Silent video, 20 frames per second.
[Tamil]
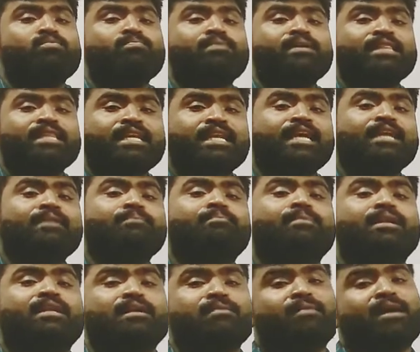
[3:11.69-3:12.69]
உற்பத்தியில்
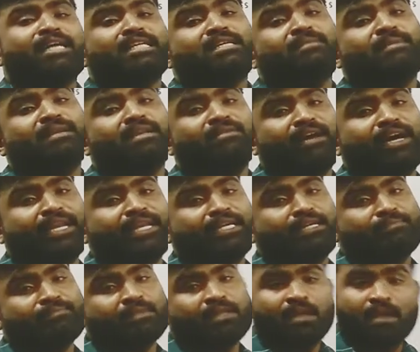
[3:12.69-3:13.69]
ஏற்பட்ட மாற்றம் என்னவாக
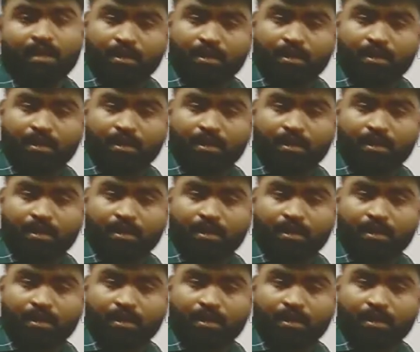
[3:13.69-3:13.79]
இருக்கும்